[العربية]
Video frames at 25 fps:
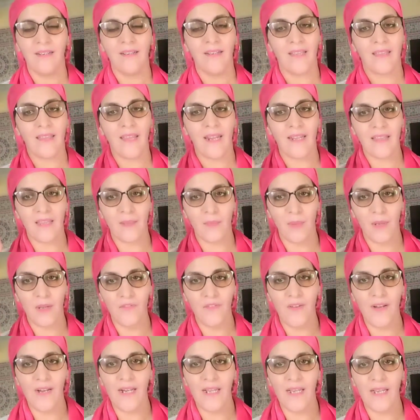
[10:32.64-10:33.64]
كترطبيه
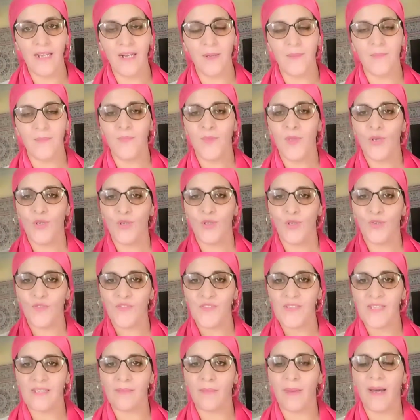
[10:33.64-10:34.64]
في الليل
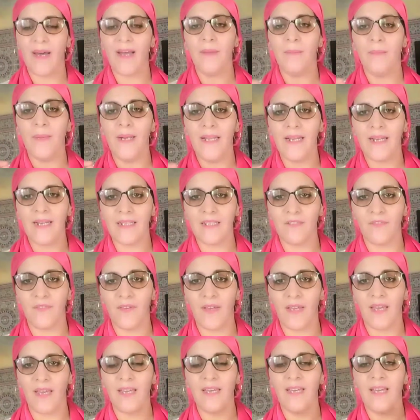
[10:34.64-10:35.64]
وفي الصباح ملي
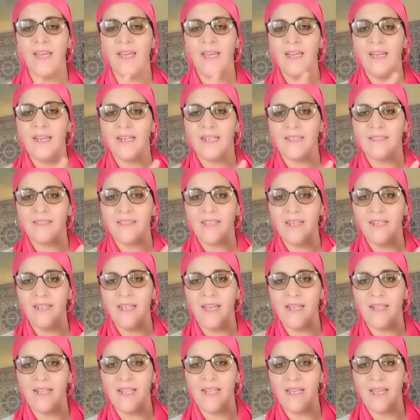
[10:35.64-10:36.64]
كتفيقي
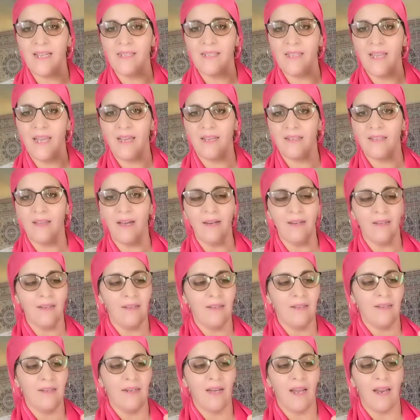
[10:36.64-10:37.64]
كطحني هذا الكاس هذا
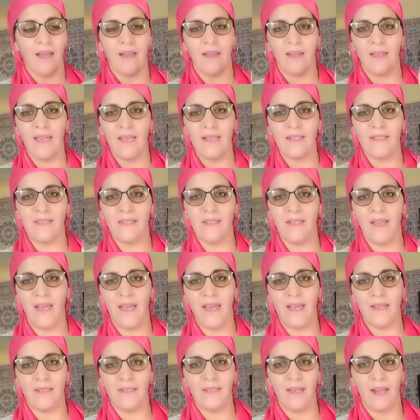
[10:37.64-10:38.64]
راه كاس
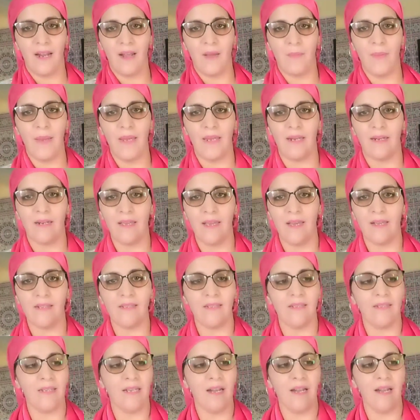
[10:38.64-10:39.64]
عادي راه باين
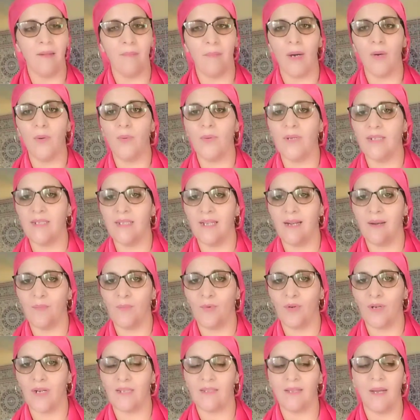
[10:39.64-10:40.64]
كاس ديال الماء ولا ديال
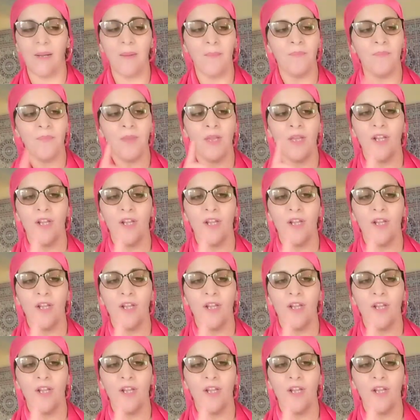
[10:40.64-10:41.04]
المناضه